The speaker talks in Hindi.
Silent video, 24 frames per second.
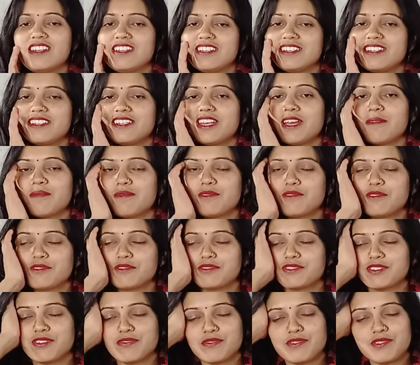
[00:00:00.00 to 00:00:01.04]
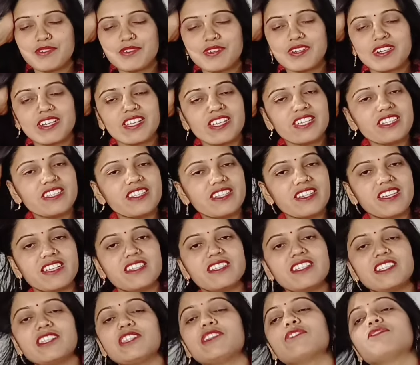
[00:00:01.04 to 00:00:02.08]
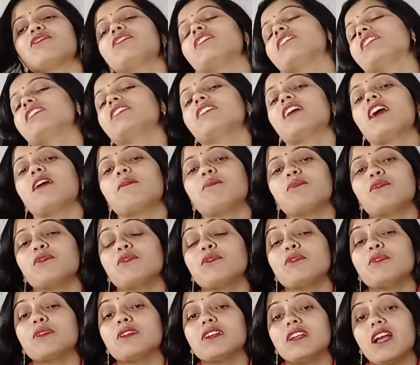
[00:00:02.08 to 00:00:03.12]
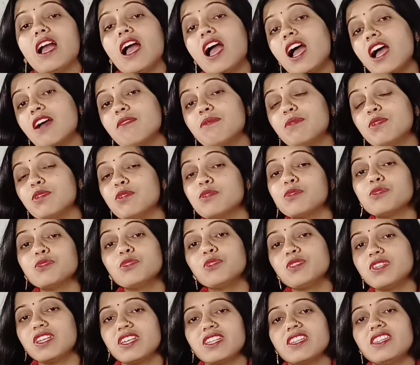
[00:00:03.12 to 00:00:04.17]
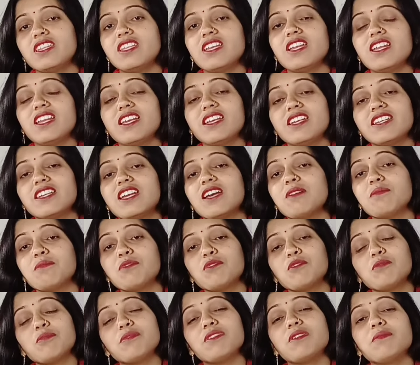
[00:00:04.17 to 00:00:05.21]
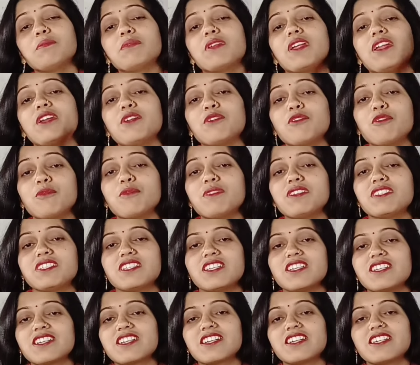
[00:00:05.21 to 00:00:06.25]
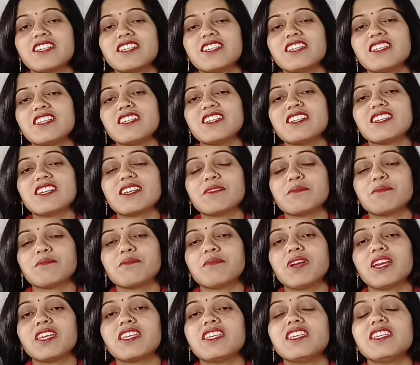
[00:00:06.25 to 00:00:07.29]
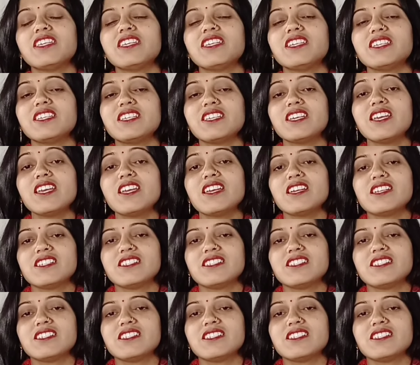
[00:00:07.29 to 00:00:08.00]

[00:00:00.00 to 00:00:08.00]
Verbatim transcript: लेकिन आप लोग सपोर्ट नहीं इतना देते लेकिन आप लोग आप लोग तो देते हैं लेकिन आप लोग अपने फ्रेंडों में शेयर करिए बाकी